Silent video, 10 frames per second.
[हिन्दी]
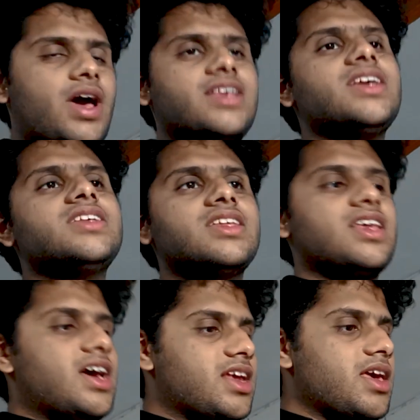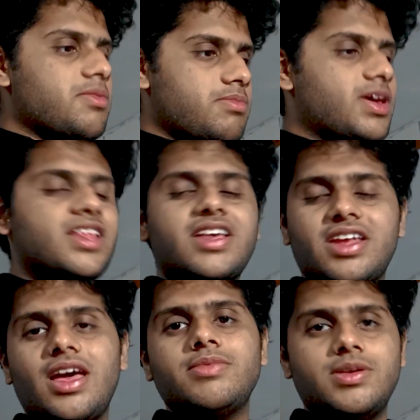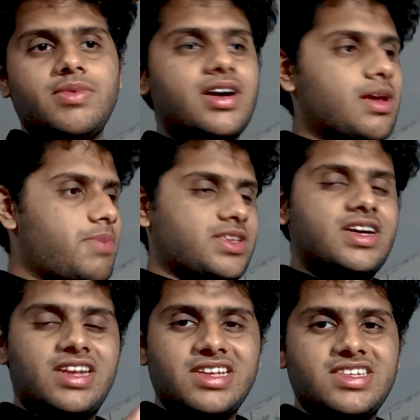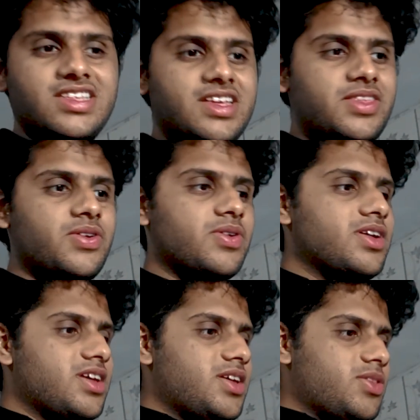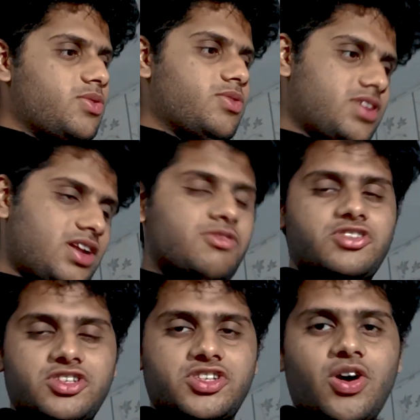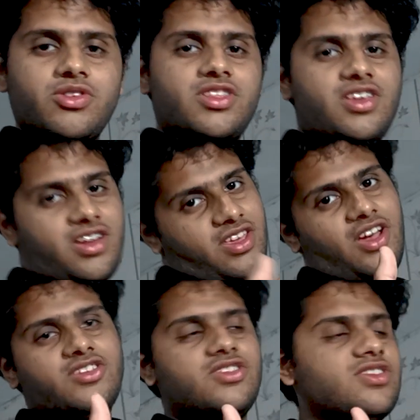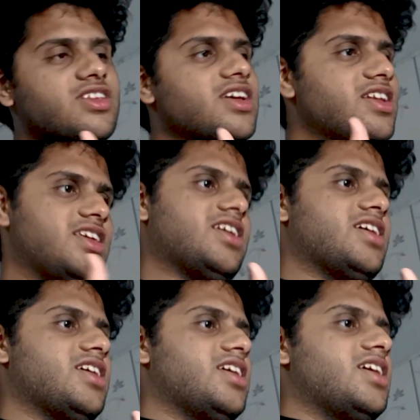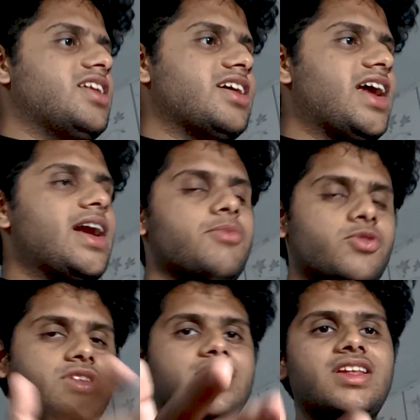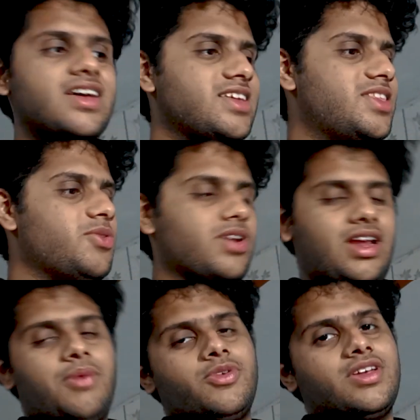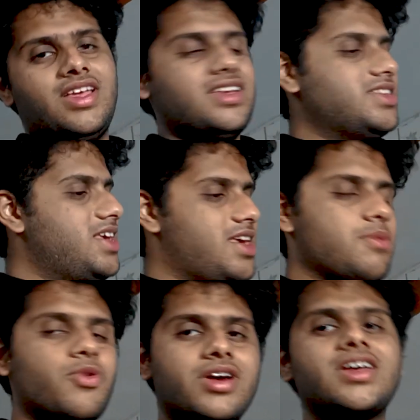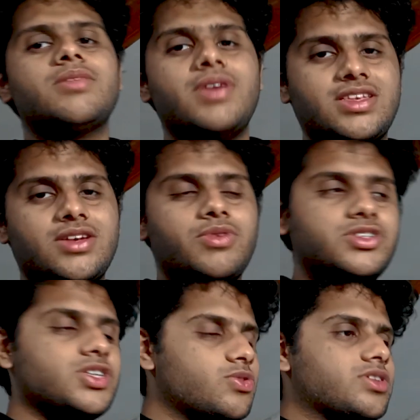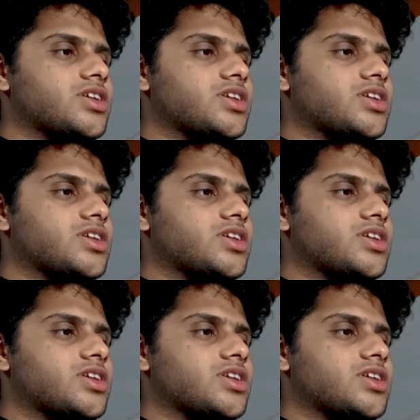ऐसा ही सीन है यार कि मेहनत करके आप जमा करके पैसे करके चीज़ देते हो तो उधर ना वो चर्चा हो जाती है यार क्या चीज़ लिए लिए लेकिन एंड में उसे नज़र लग जाती है वो ख़राब हो जाता है कि कीबोर्ड के साथ भी ऐसा हुआ है चीज़ों